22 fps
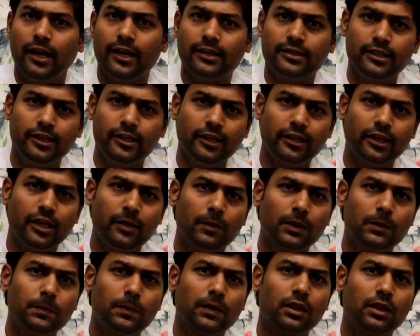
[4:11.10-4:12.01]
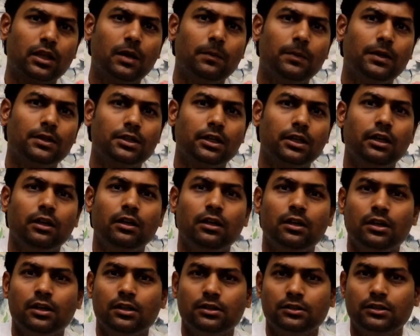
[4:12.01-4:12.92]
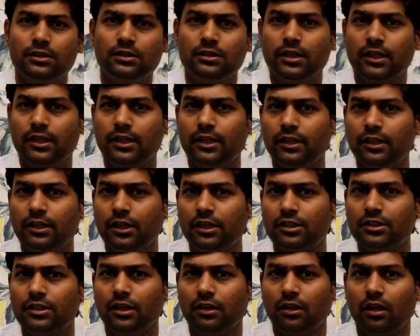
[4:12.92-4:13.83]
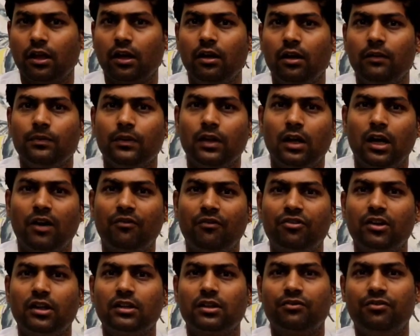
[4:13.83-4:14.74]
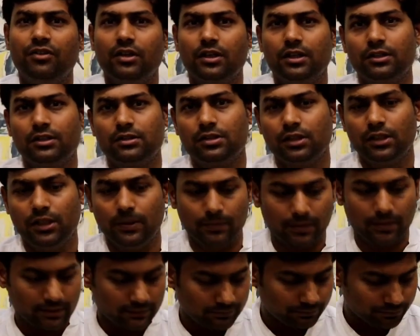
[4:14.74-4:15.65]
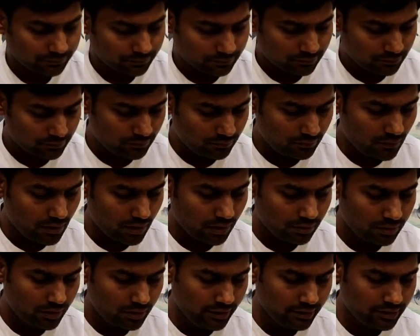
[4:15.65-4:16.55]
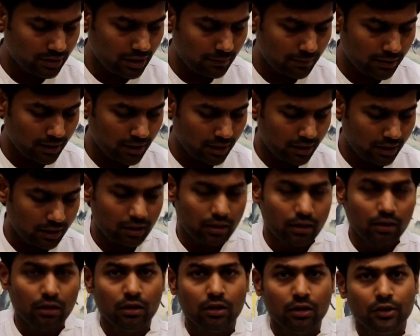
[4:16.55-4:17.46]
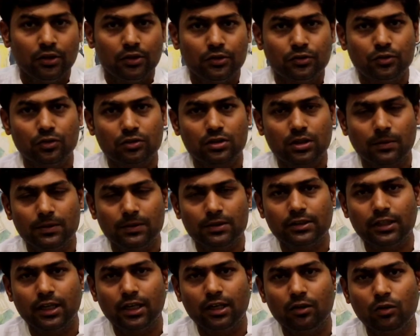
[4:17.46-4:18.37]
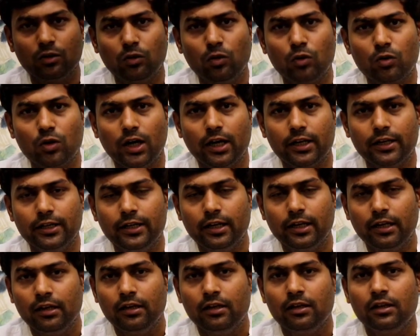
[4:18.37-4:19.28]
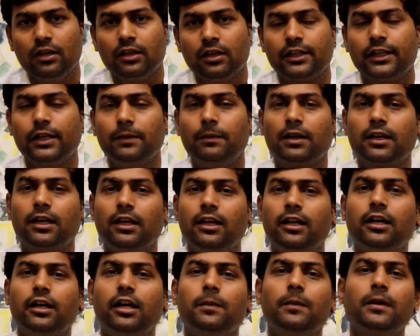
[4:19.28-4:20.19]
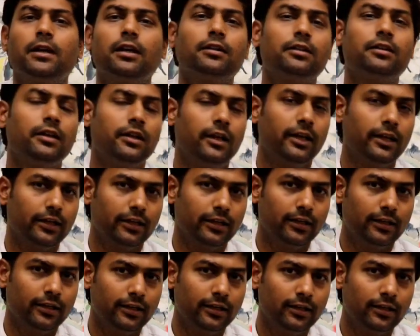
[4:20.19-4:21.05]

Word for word: ऐसी कीमत पर ना बेचें जिससे कि देश के अंदर अफरा तफरी की स्थिति बने तीसरा बड़ा जो समस्या लोगों को आ रही है कि हम अकेले घर में कैसे रहेंगे